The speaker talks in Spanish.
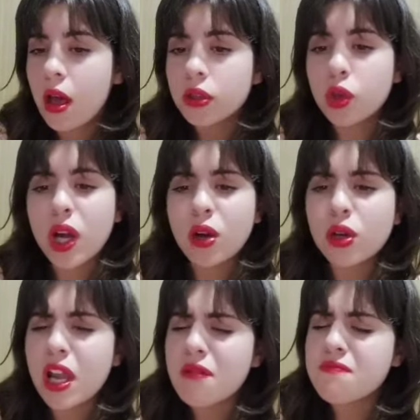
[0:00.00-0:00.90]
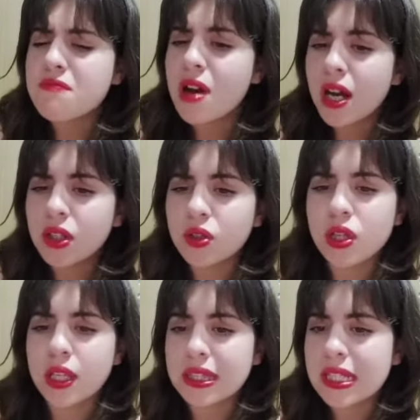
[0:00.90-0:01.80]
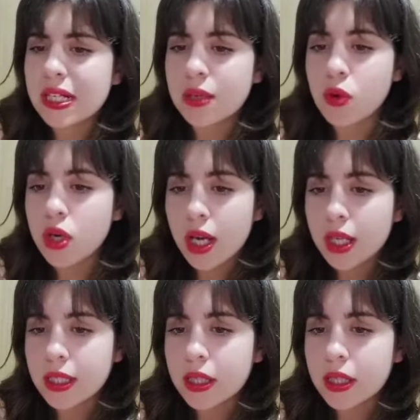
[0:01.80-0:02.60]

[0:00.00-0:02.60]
toca con las manos la tierra mojada,